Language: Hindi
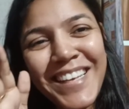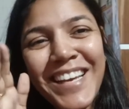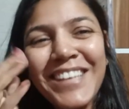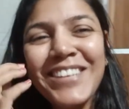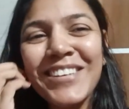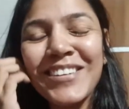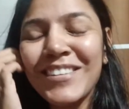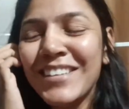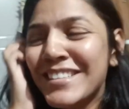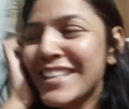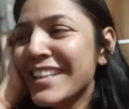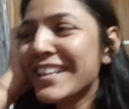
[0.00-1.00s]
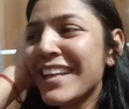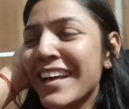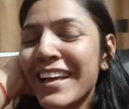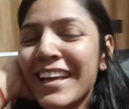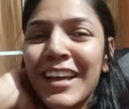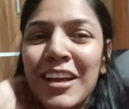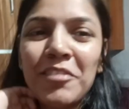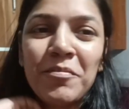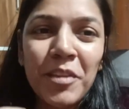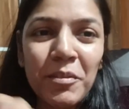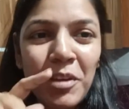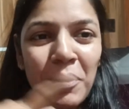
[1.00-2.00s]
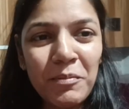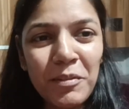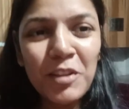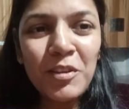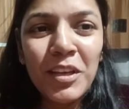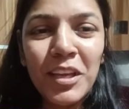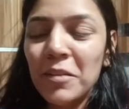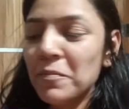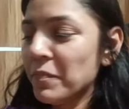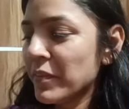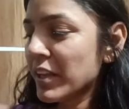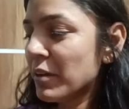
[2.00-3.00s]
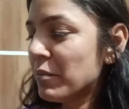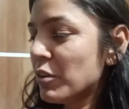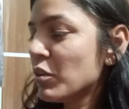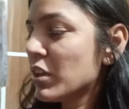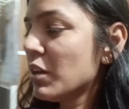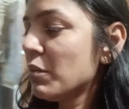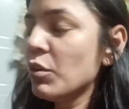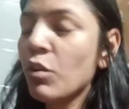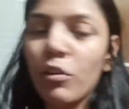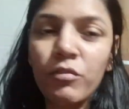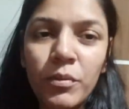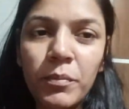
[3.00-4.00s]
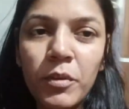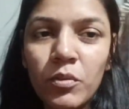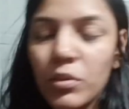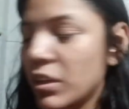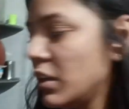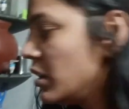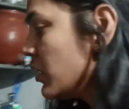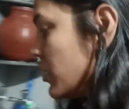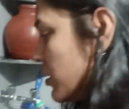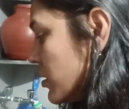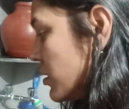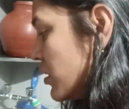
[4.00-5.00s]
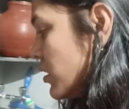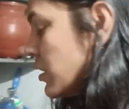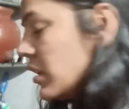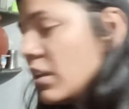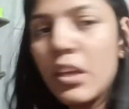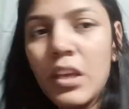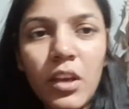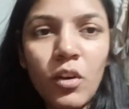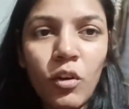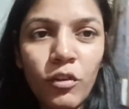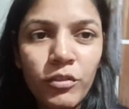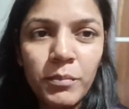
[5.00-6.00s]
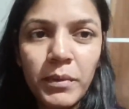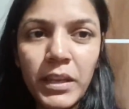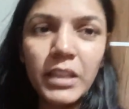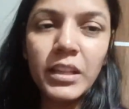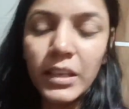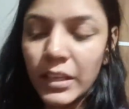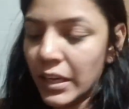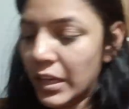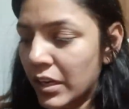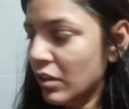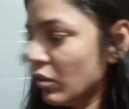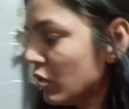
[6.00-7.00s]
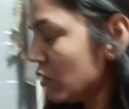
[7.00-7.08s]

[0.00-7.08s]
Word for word: उल्टा ही रूल चलता है अभी कपड़े धोई कपड़े धो के अभी कॉफ़ी पीऊँगी ये कॉफ़ी मेरी तैयार है